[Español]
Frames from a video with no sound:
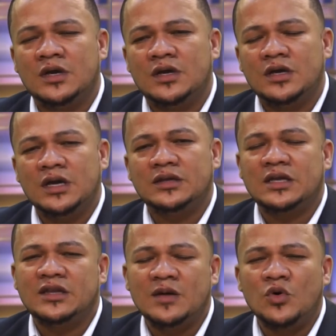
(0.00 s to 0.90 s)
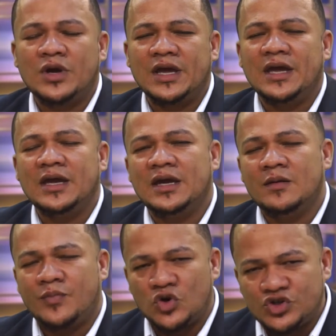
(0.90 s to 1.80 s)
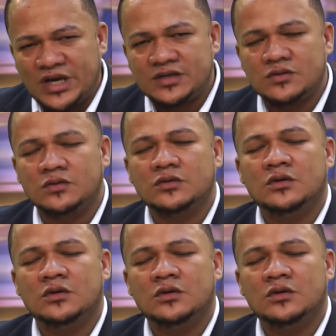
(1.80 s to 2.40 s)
Y entendemos que en el proceso